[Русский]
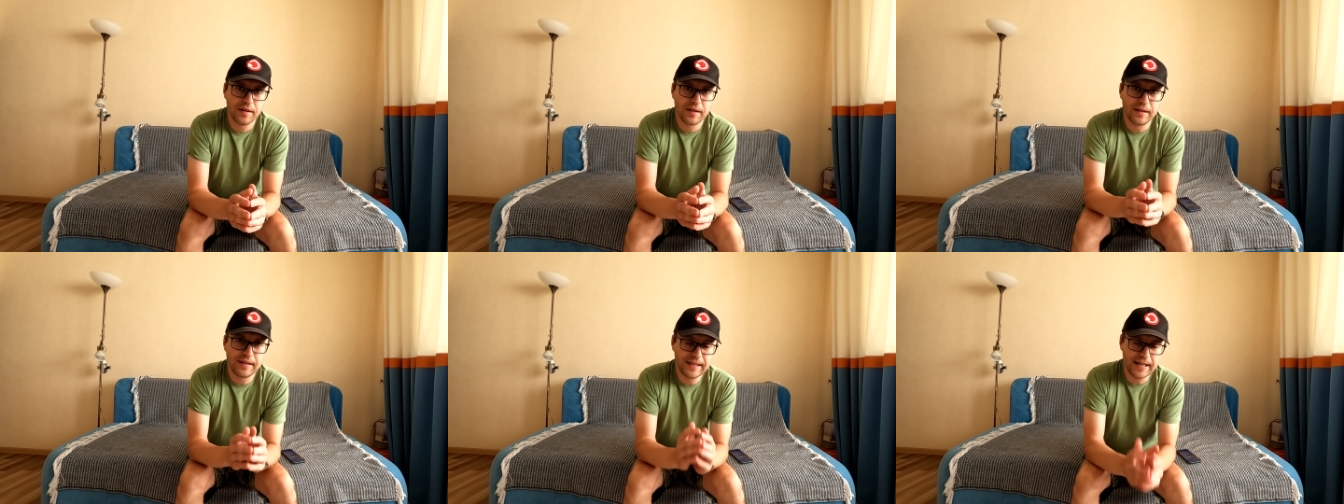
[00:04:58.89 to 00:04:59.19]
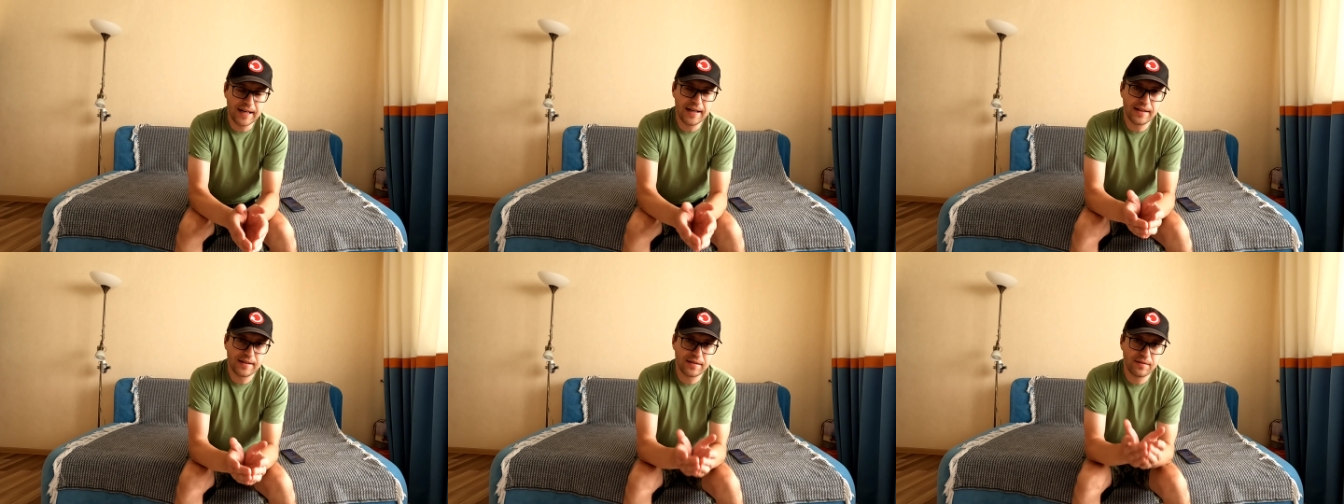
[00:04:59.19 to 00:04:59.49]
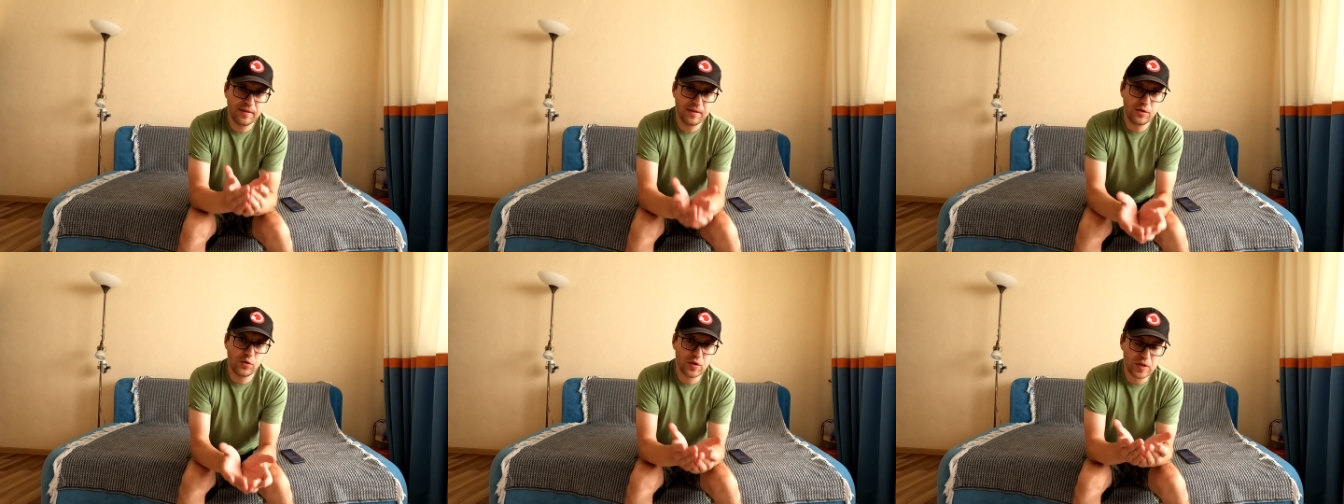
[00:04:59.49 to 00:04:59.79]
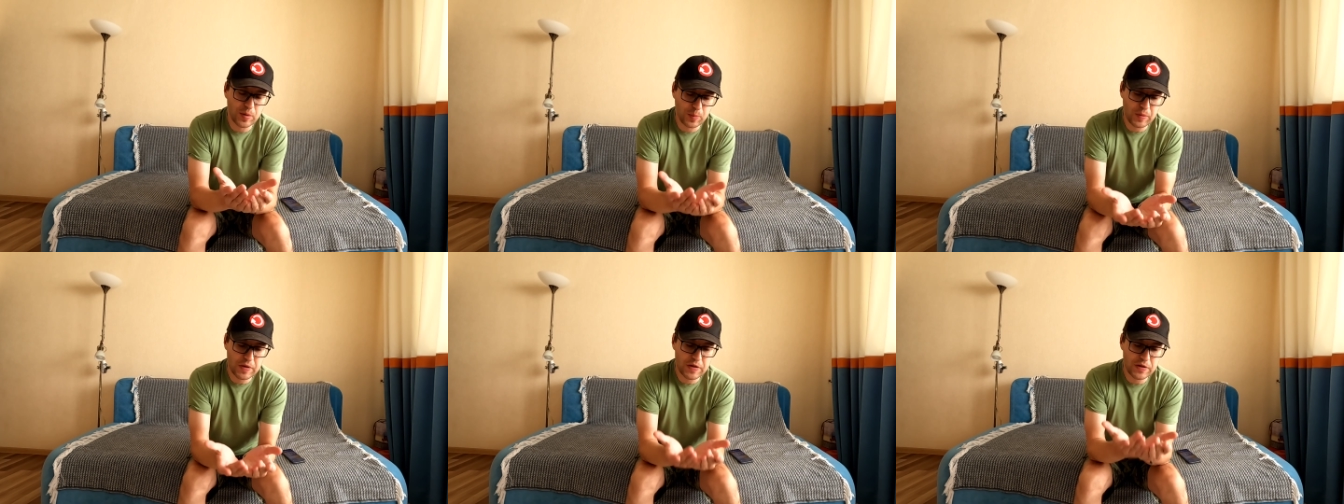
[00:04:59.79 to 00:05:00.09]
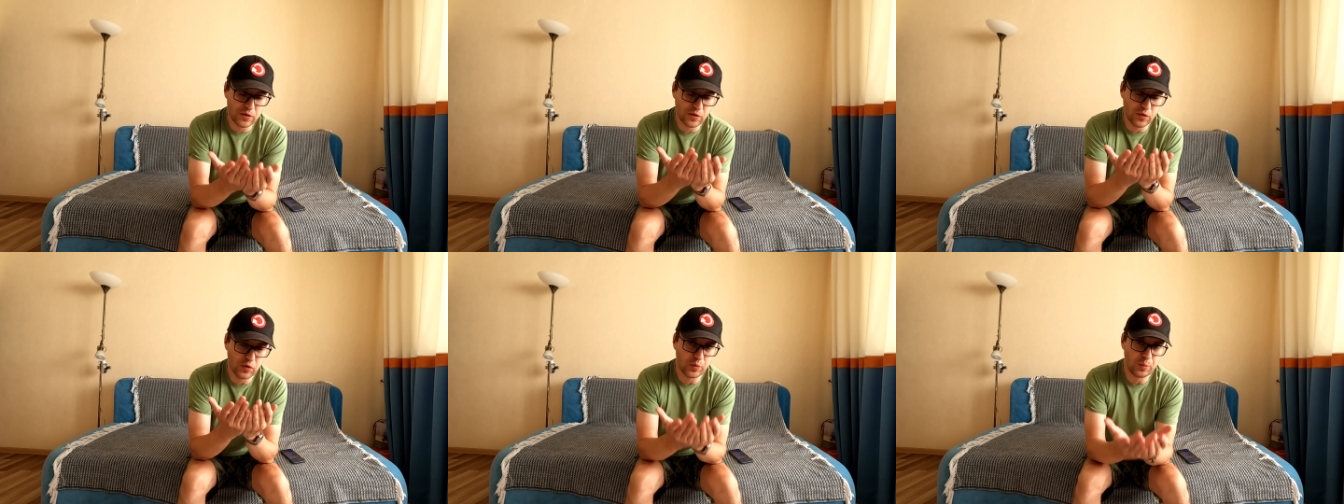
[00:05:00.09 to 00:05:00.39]
Я это видео
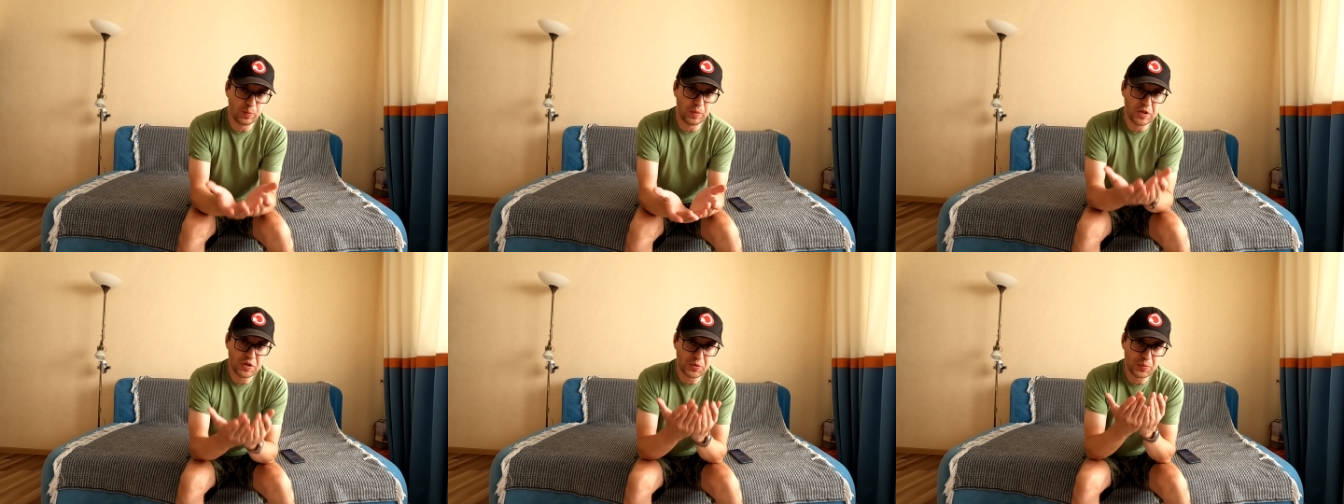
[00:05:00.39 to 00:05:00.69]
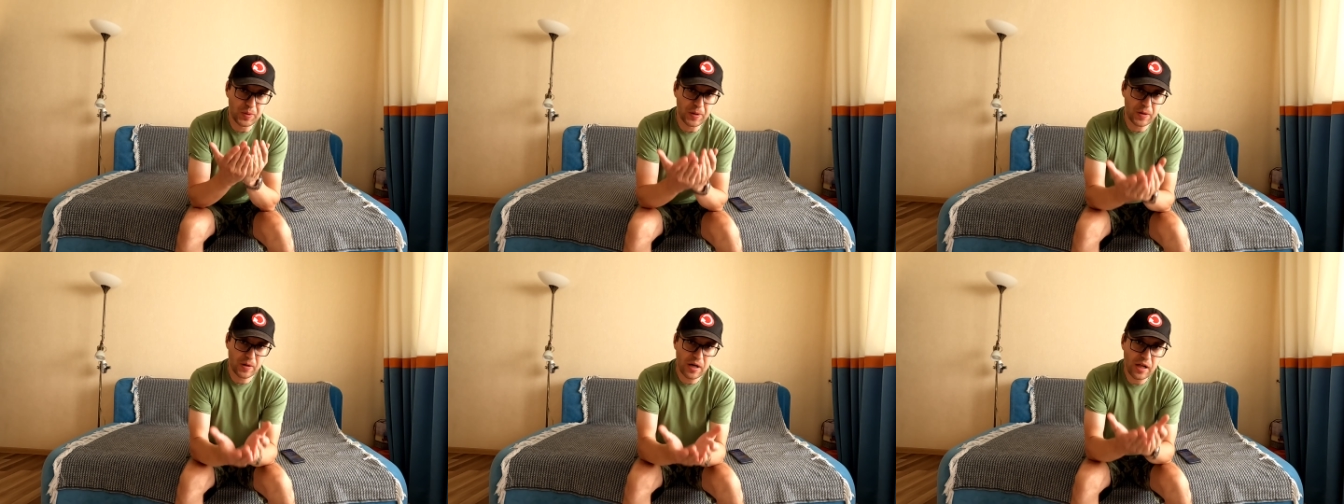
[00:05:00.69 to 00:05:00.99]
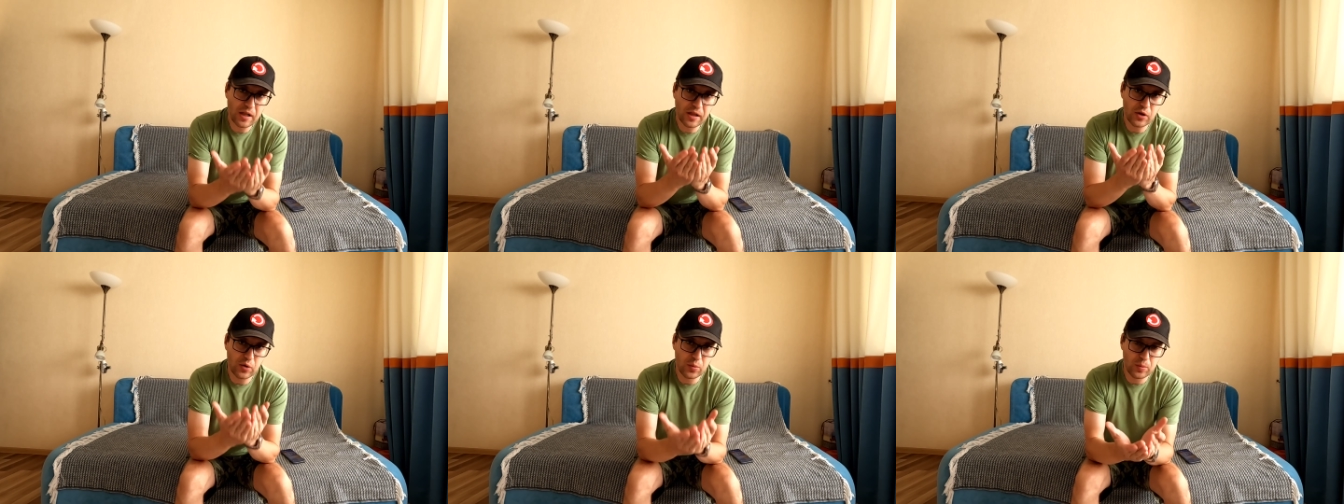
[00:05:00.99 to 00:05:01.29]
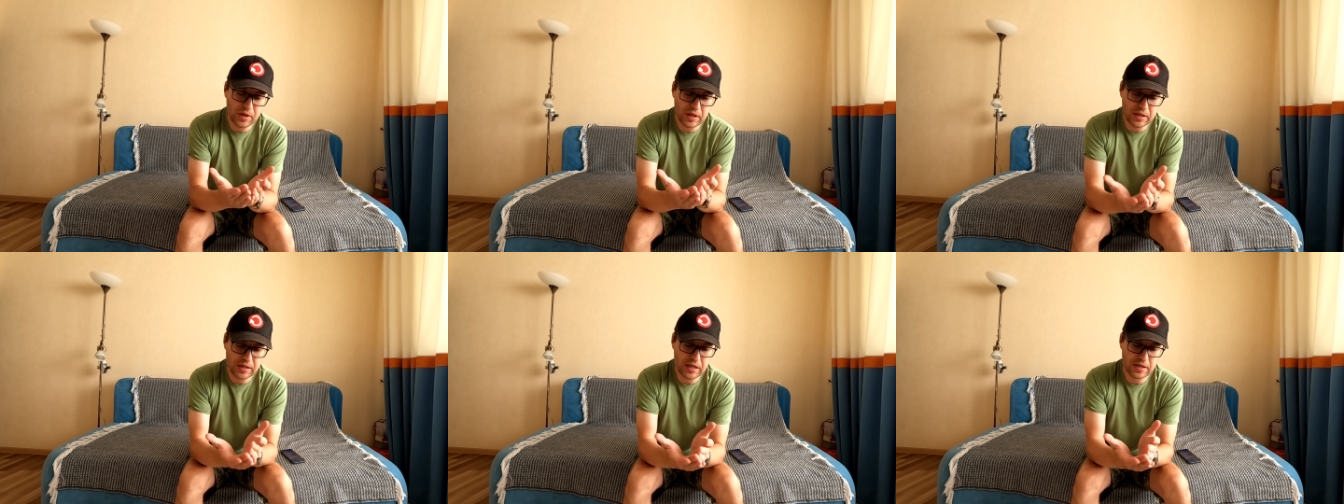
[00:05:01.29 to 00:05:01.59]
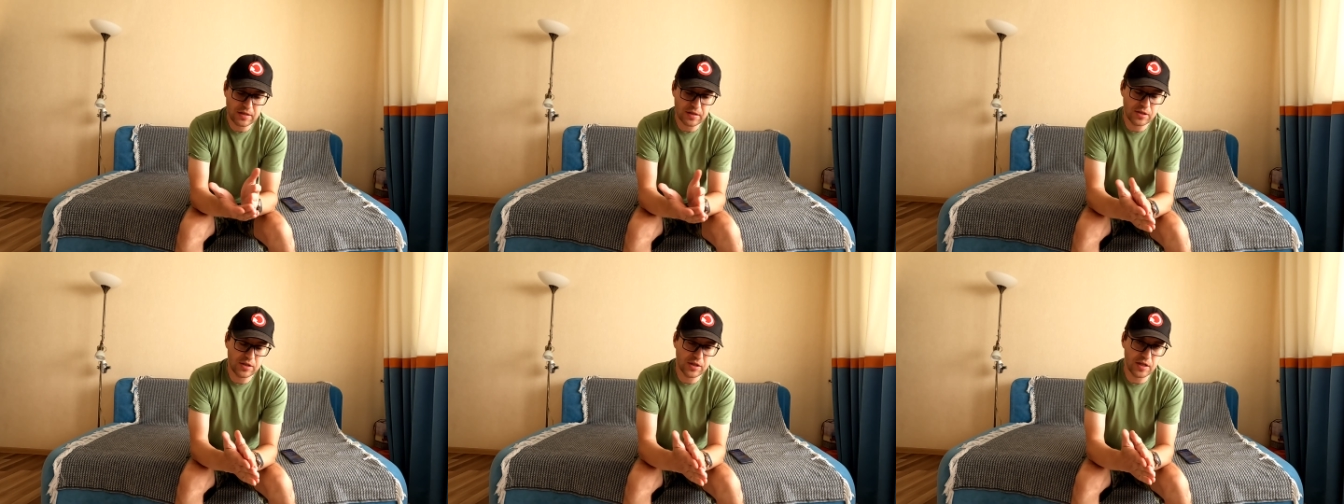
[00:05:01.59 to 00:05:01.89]
записываю вот без шпаргалки, у меня нет